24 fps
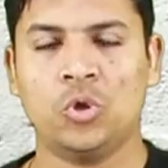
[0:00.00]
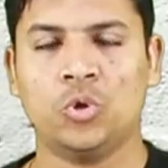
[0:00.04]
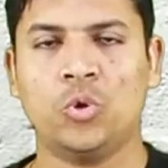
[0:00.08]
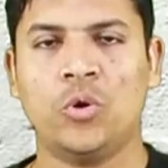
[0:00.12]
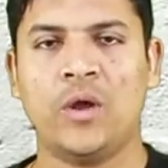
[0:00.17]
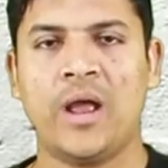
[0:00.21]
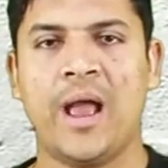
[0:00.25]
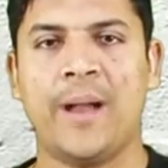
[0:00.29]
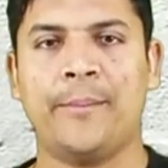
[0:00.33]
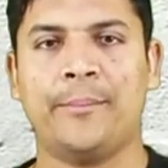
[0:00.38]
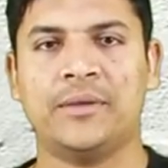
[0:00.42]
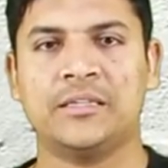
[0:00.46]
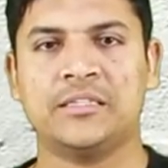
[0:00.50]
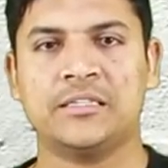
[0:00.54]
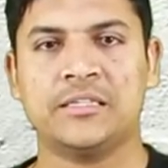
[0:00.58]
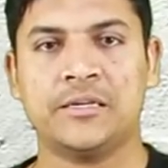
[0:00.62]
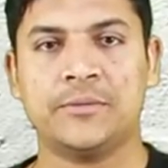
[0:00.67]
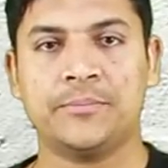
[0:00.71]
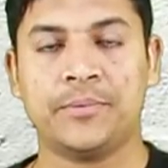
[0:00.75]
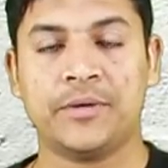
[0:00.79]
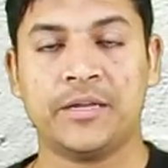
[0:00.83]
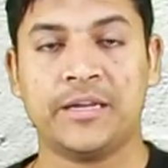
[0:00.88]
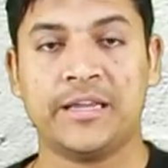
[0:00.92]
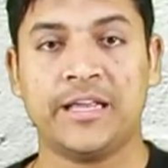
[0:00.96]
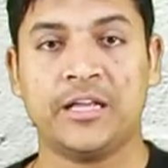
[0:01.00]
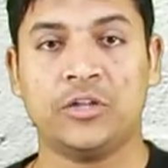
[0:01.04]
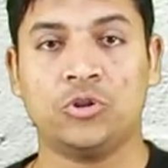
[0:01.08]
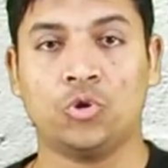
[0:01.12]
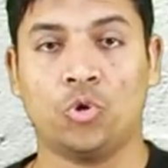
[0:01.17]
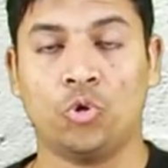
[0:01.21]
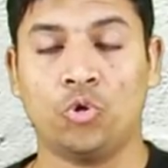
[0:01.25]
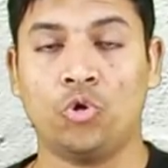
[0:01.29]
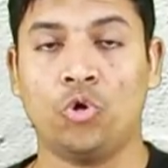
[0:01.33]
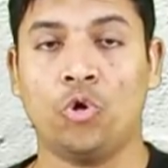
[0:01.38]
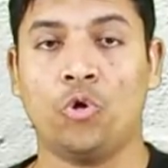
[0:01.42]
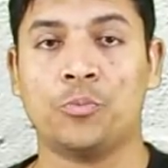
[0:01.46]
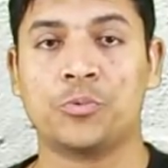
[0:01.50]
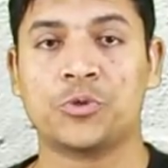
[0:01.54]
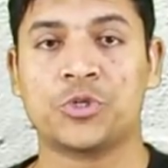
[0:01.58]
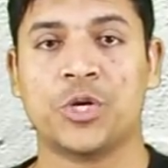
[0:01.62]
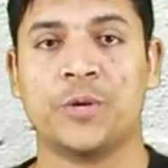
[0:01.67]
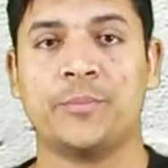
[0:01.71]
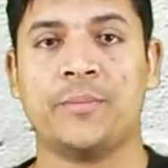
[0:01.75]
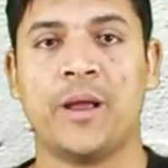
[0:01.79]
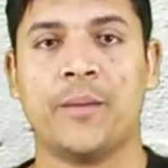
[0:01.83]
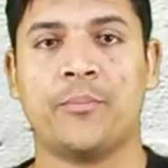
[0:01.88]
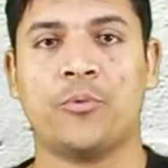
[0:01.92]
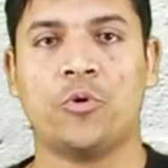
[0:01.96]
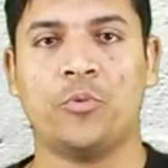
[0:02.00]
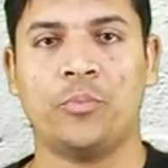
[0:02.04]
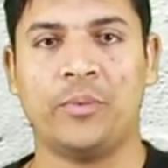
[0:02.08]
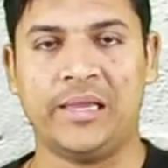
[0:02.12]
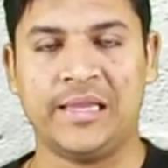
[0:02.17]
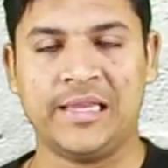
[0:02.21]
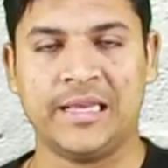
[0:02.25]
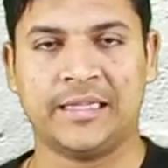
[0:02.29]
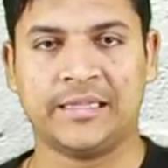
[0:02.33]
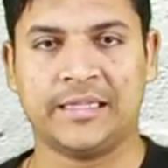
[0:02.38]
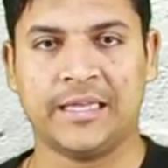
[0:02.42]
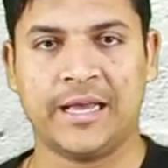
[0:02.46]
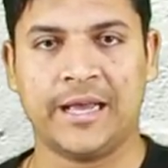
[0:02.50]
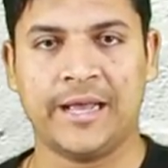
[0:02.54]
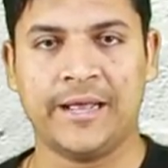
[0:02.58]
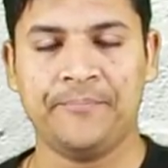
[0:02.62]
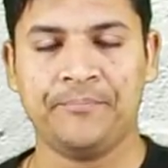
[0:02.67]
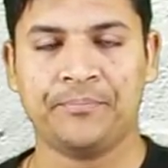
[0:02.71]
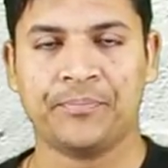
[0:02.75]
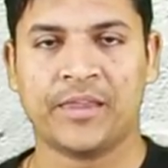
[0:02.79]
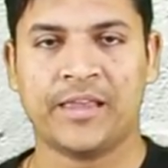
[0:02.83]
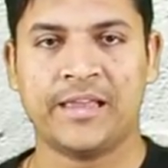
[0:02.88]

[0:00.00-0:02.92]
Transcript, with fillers: तो अमेजन पर ये दोनों ऑप्शन में आपको मिल जाता है